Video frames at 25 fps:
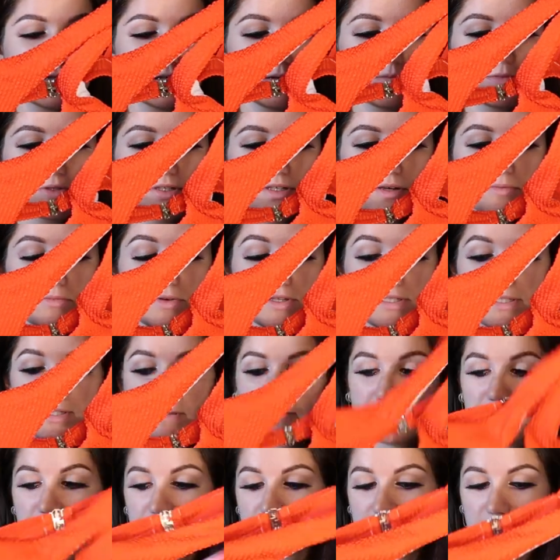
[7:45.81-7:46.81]
Comme ça moi ça
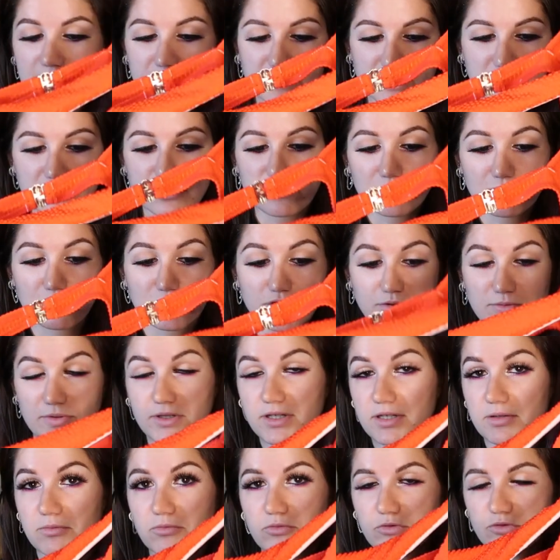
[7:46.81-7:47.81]
m'ira parce que franchement
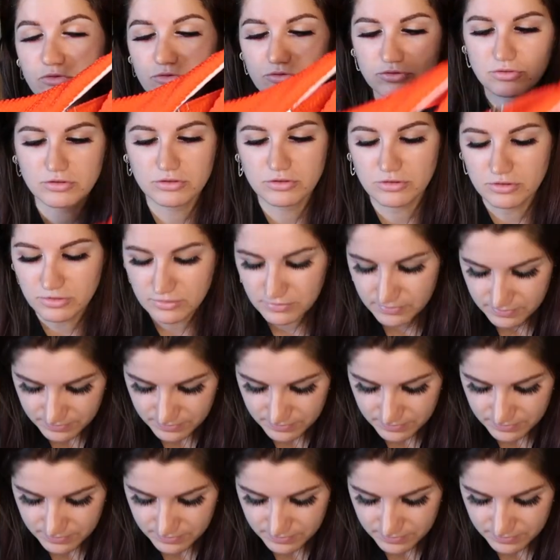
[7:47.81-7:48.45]
il est beaucoup trop grand.